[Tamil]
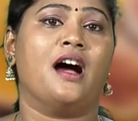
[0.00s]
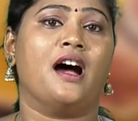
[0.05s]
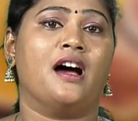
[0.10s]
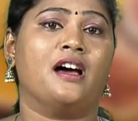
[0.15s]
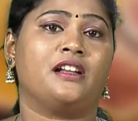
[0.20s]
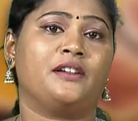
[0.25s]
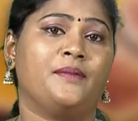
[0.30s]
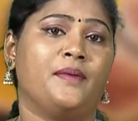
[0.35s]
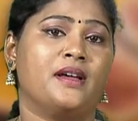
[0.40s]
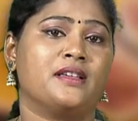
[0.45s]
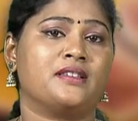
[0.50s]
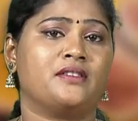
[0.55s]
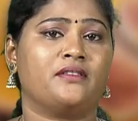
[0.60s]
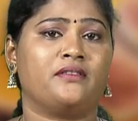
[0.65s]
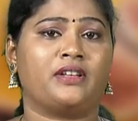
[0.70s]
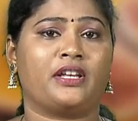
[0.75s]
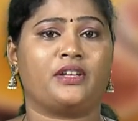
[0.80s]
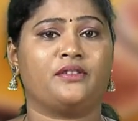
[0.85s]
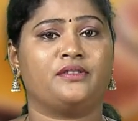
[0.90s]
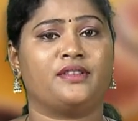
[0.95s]
ஆறு மாதம்
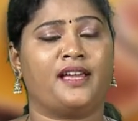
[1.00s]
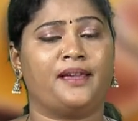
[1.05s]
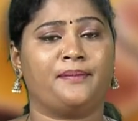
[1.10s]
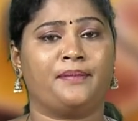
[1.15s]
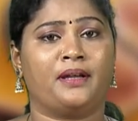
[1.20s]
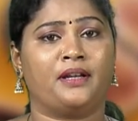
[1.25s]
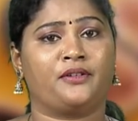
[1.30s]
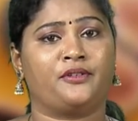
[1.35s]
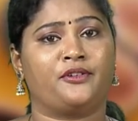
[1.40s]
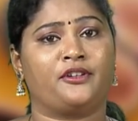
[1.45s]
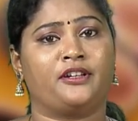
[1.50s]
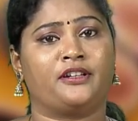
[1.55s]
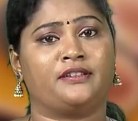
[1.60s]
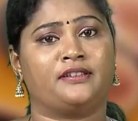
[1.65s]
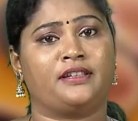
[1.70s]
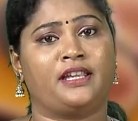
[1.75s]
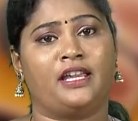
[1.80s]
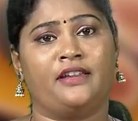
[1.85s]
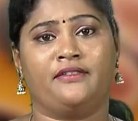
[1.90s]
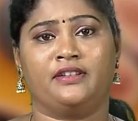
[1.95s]
வரைக்கும் தாய்ப்பால்
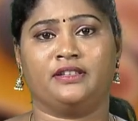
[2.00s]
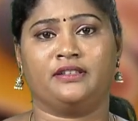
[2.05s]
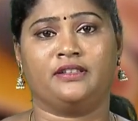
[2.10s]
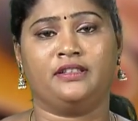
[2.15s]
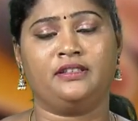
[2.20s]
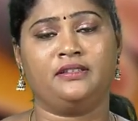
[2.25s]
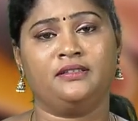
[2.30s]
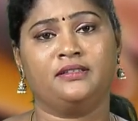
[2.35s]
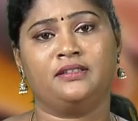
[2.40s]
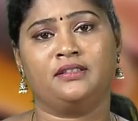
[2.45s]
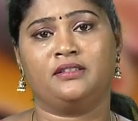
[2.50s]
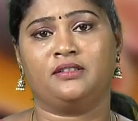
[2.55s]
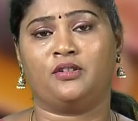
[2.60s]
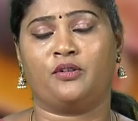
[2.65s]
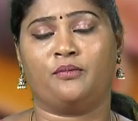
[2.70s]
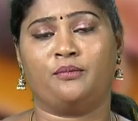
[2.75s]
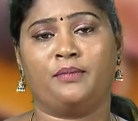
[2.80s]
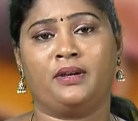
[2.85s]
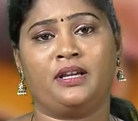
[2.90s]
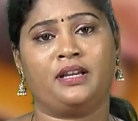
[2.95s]
கொடுக்கறதுக்கே வந்து
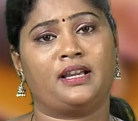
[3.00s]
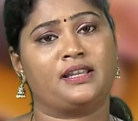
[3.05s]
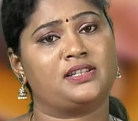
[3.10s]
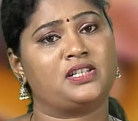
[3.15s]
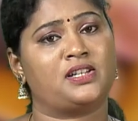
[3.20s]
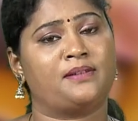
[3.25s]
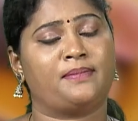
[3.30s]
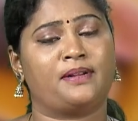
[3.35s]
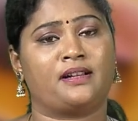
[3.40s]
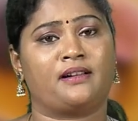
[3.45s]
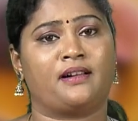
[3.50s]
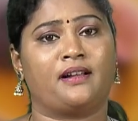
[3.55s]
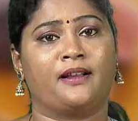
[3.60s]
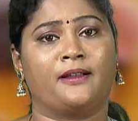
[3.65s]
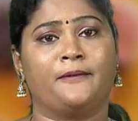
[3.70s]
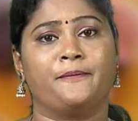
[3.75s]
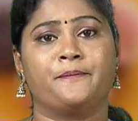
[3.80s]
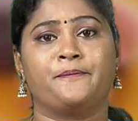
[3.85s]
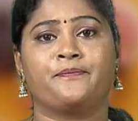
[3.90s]
ரொம்ப கஷ்டப்படுறாங்க